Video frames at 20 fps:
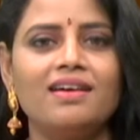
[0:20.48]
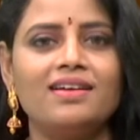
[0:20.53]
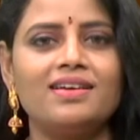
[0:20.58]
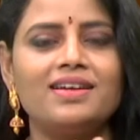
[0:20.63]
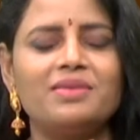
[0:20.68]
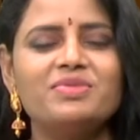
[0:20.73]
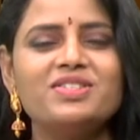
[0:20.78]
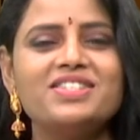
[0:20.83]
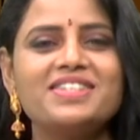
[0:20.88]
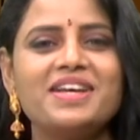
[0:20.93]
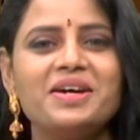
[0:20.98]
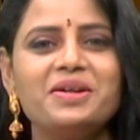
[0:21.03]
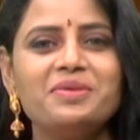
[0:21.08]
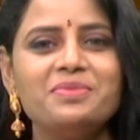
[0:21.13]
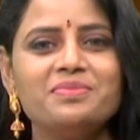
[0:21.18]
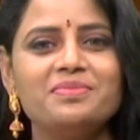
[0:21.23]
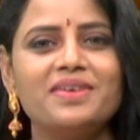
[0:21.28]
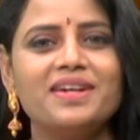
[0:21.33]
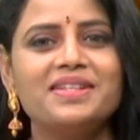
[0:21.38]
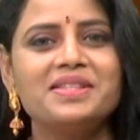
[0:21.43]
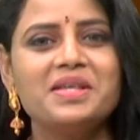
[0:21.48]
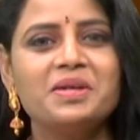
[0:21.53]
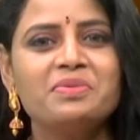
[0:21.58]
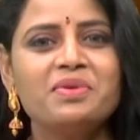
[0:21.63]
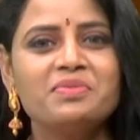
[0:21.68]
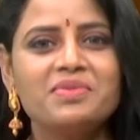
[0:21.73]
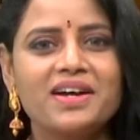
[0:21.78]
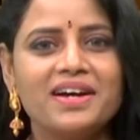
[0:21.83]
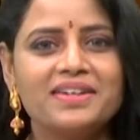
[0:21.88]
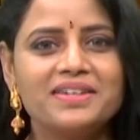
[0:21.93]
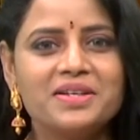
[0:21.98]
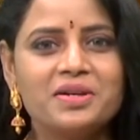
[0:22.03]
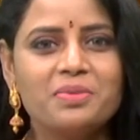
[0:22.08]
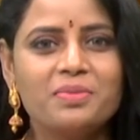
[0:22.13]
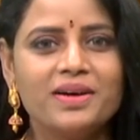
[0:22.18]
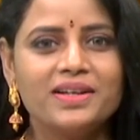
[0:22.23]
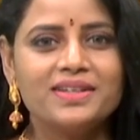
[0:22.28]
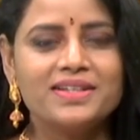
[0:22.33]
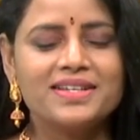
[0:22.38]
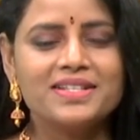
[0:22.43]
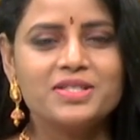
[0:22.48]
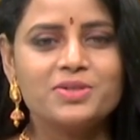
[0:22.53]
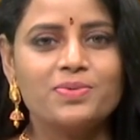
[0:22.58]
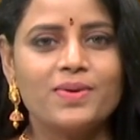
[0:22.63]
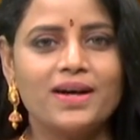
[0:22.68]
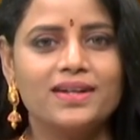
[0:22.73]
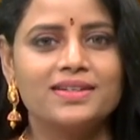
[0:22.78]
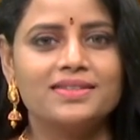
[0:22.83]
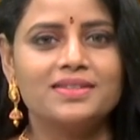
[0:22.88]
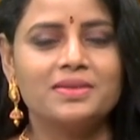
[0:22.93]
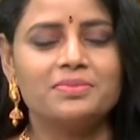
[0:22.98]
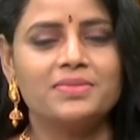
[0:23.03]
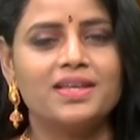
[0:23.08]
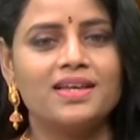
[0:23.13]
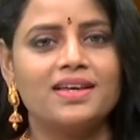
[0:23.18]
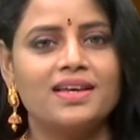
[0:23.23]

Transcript: నమస్కారం మన ధర్మం కార్యక్రమానికి స్వాగతం